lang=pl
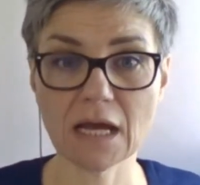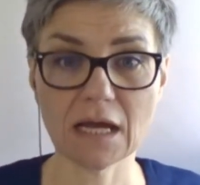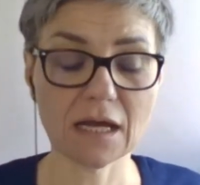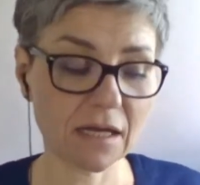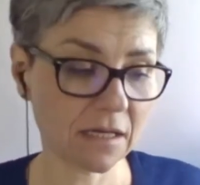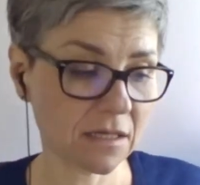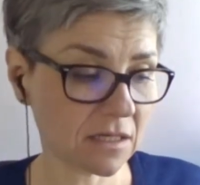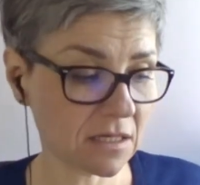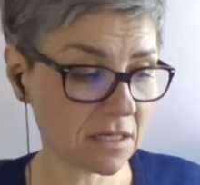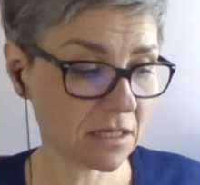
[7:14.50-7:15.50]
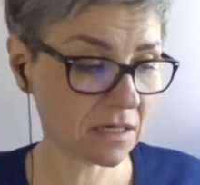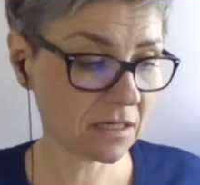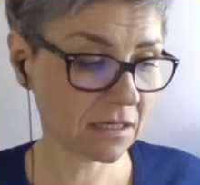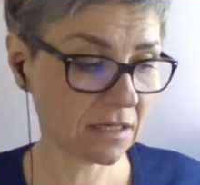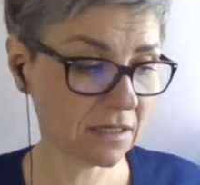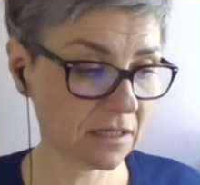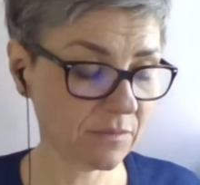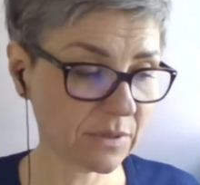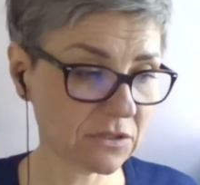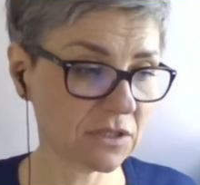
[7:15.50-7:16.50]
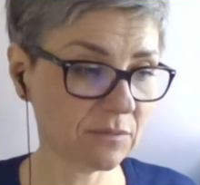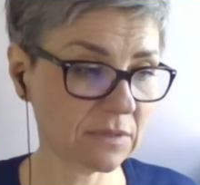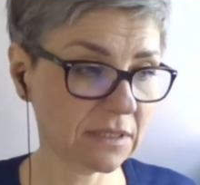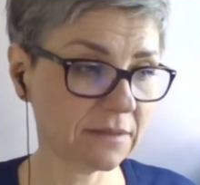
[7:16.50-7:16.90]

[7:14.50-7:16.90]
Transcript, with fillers: e, i, e, i, będziemy,